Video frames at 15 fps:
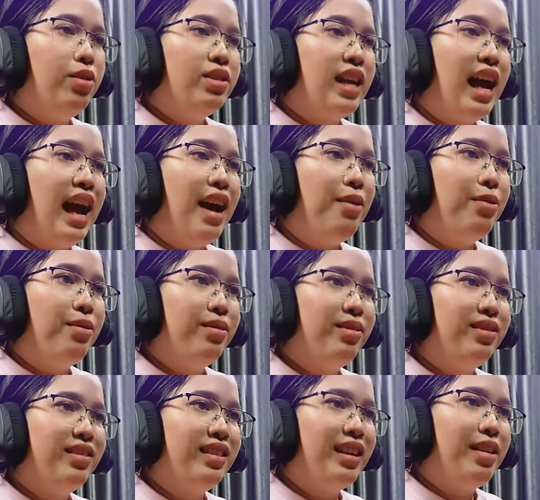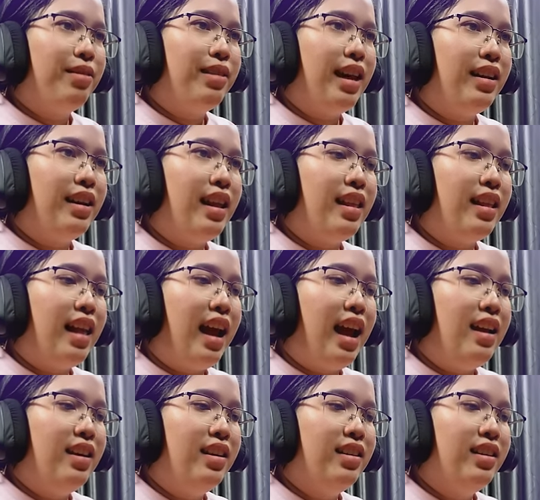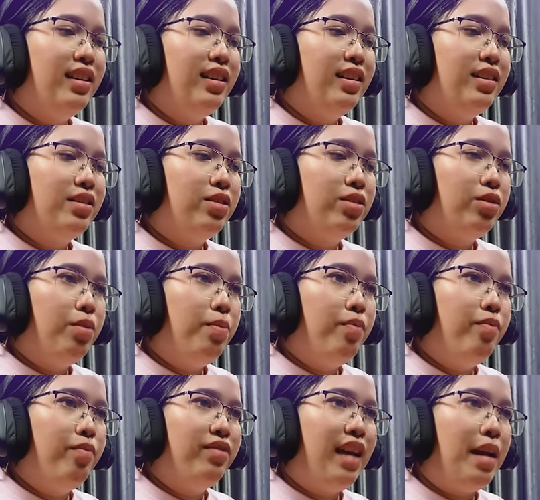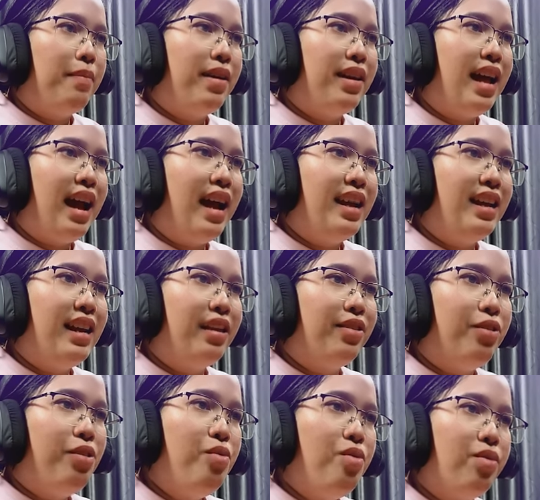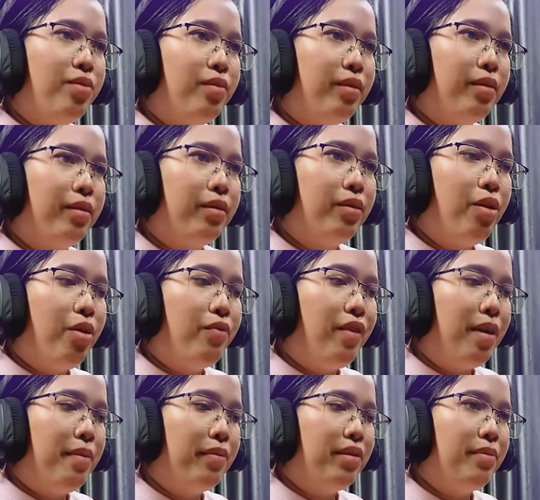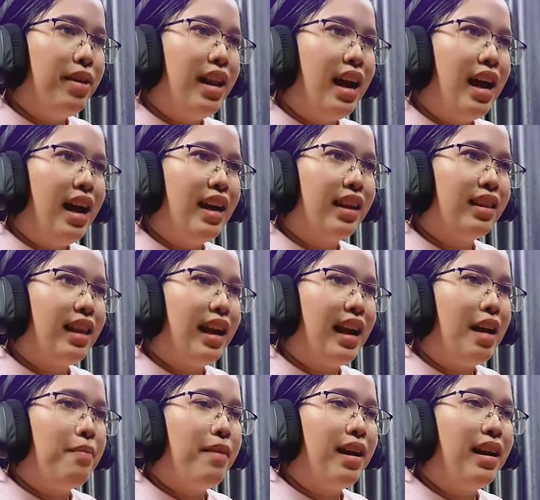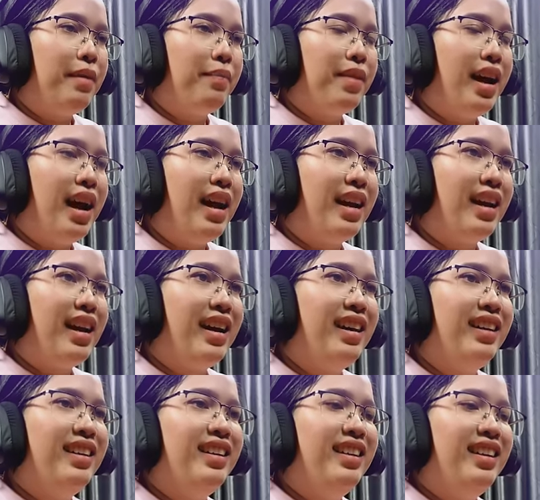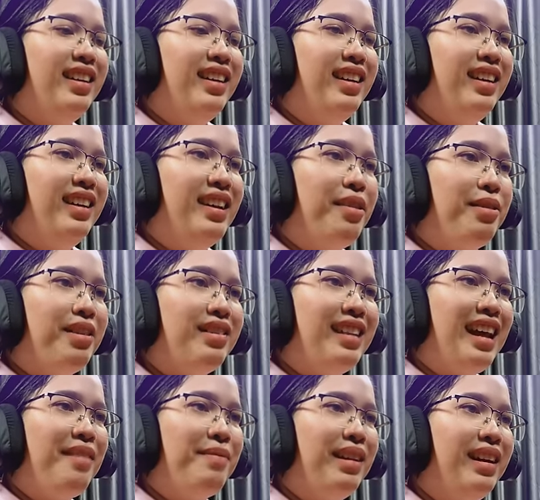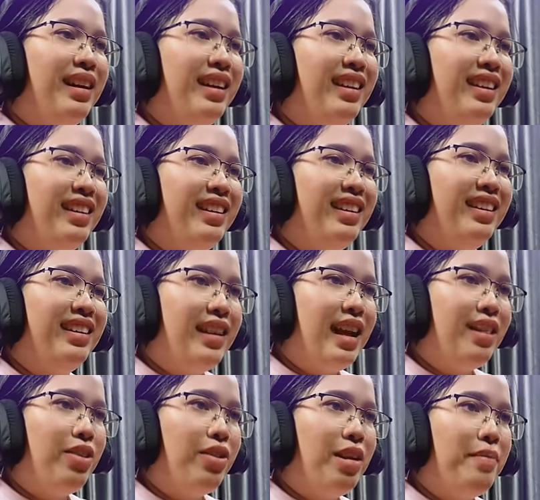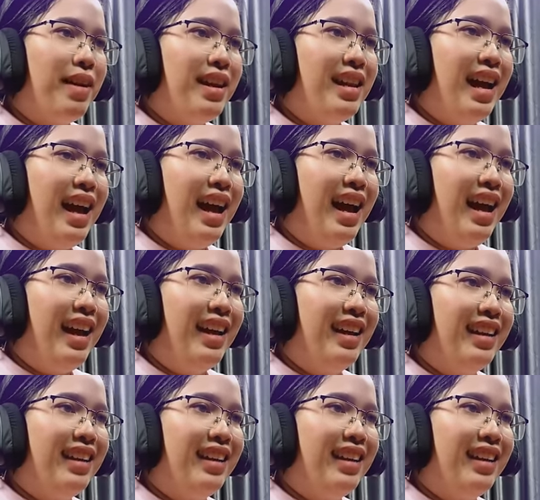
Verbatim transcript: โอ้เช้าเดี๋ยวตั้นก็น่าจะตายซุปใส่ไม่ได้เนาะอุ่นกองไฟแบบนี้ไม่ได้แต่ไขมันทำได้ค่ะเราก็ใส่ไปเลยย่างต่อได้ไหมได้